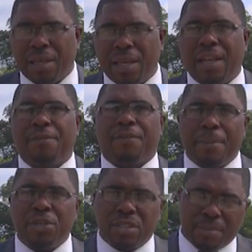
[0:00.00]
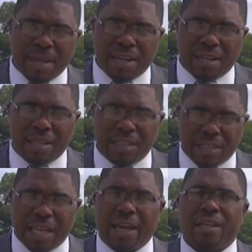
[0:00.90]
et les fameux emails
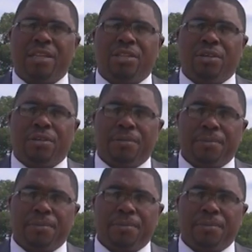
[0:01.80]
d'Hillary Clinton.